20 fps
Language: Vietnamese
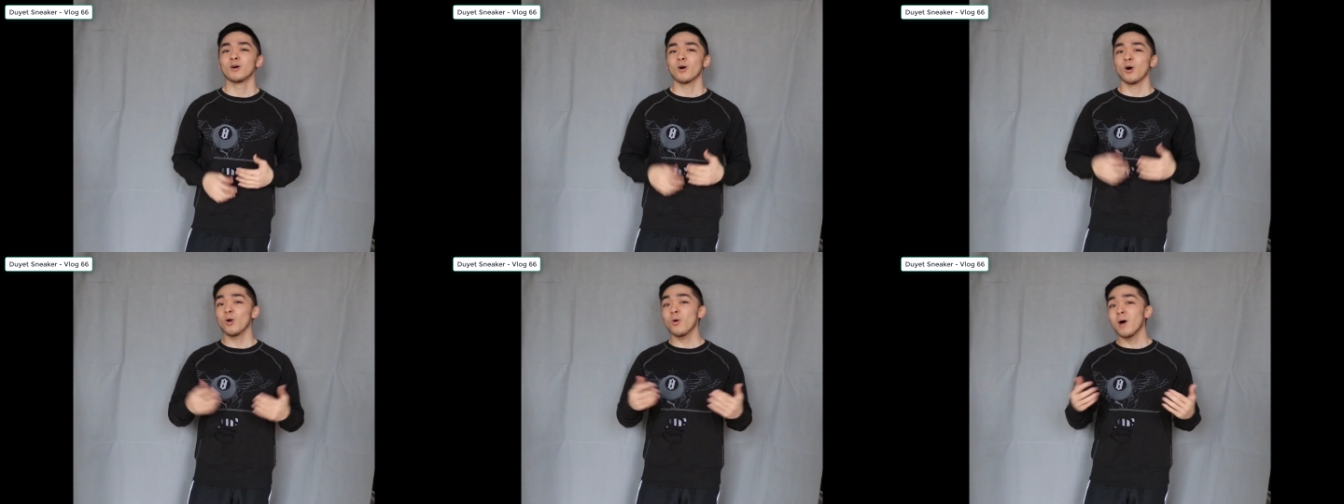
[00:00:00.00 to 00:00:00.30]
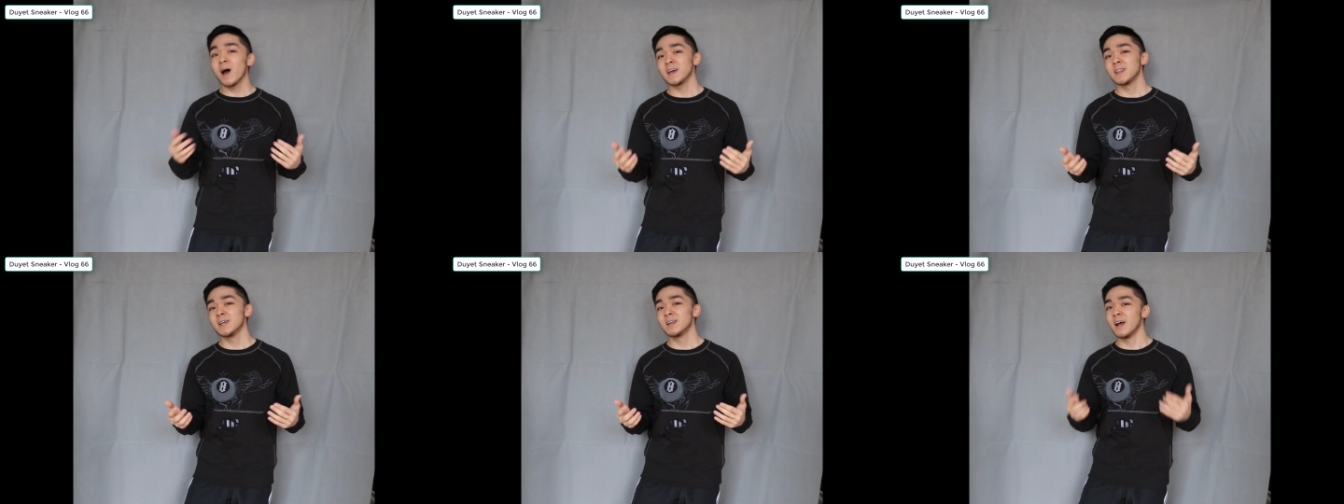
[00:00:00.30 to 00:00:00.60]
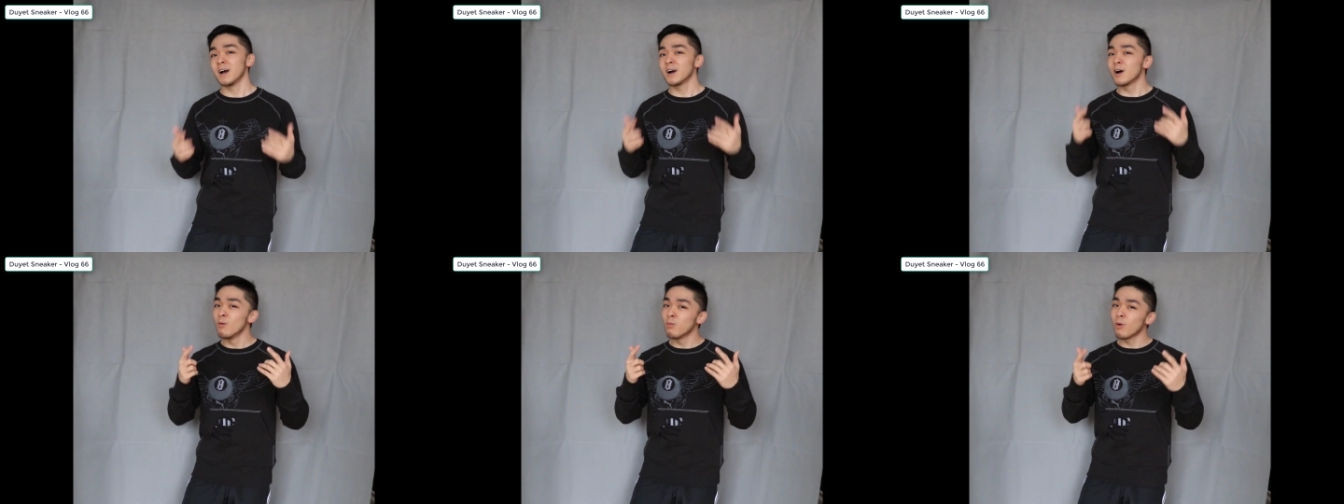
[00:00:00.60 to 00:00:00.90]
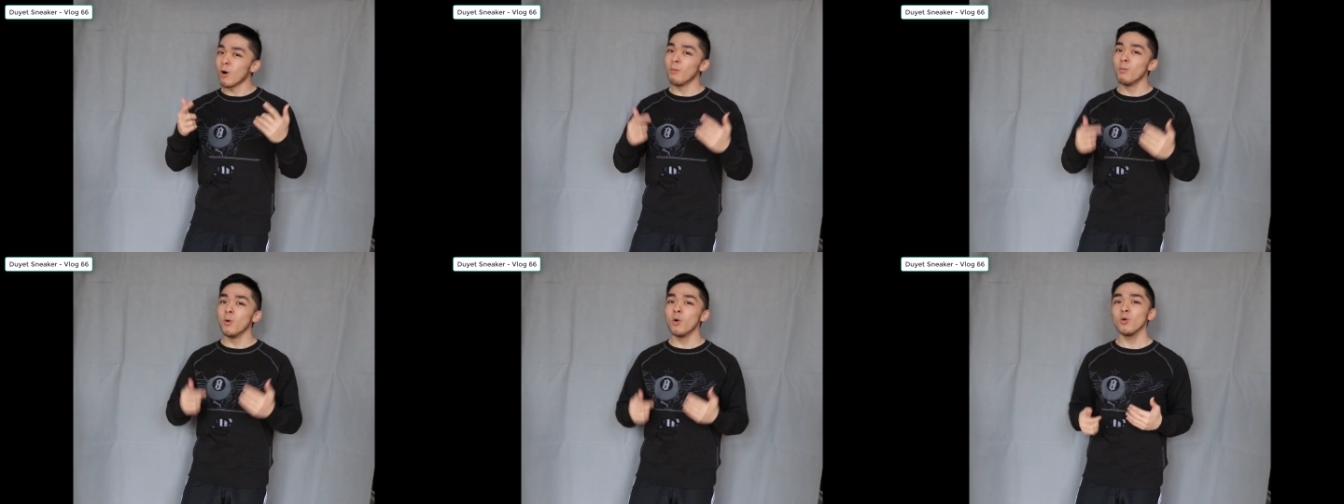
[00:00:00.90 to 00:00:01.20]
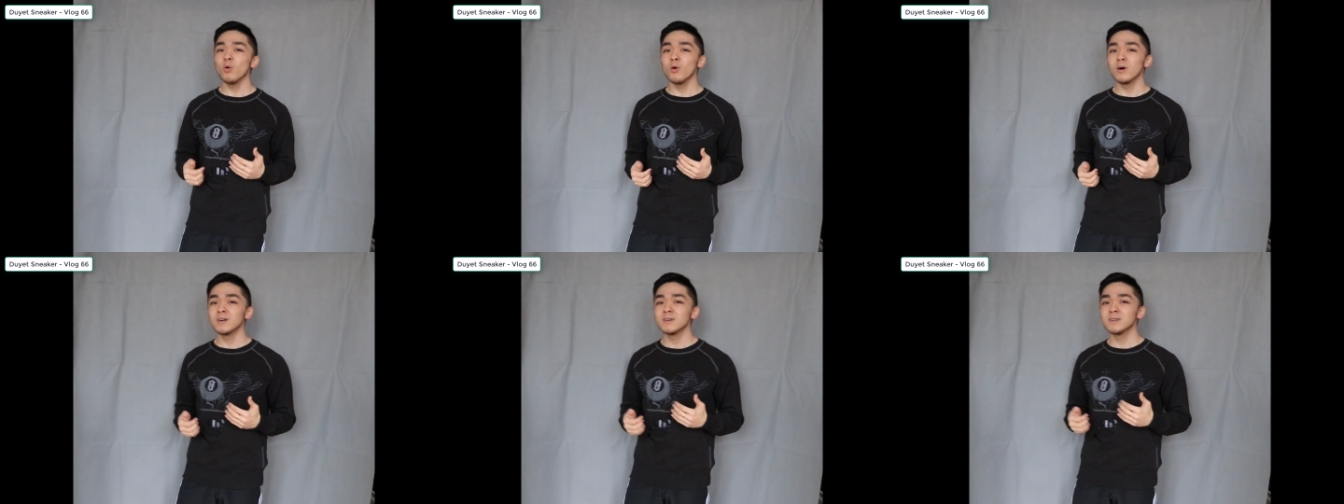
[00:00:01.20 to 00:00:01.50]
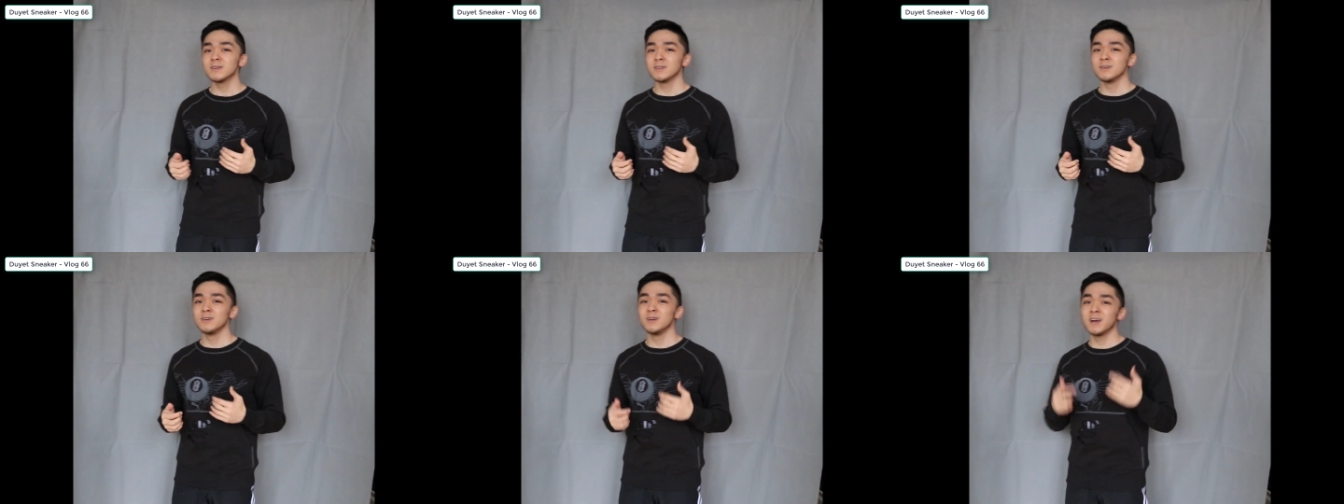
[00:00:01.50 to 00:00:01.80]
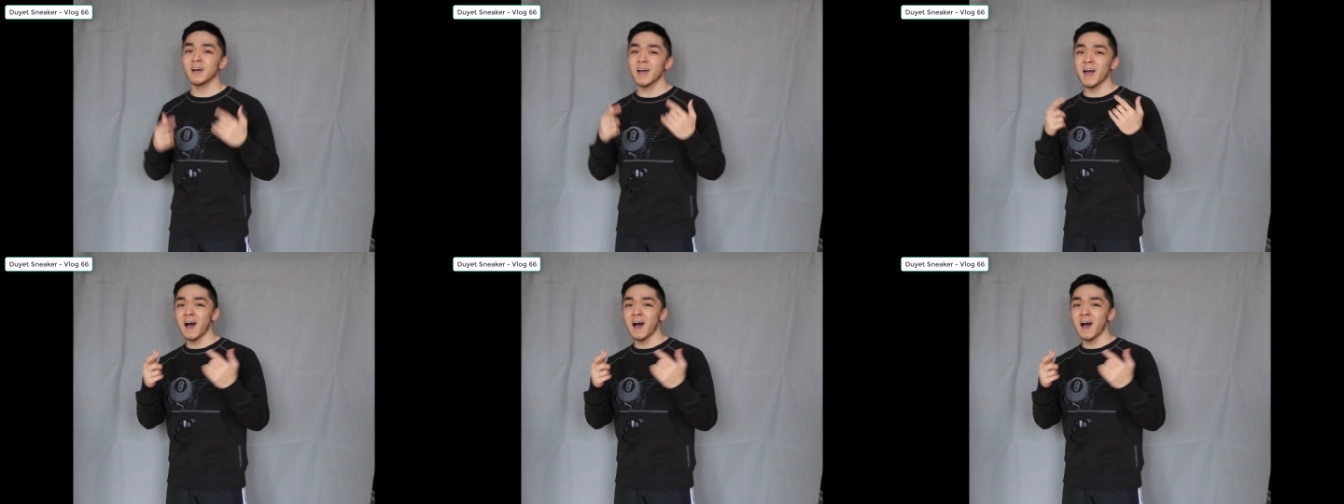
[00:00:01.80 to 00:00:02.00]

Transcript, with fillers: có loại thì lại không có mũ luôn nhưng là cái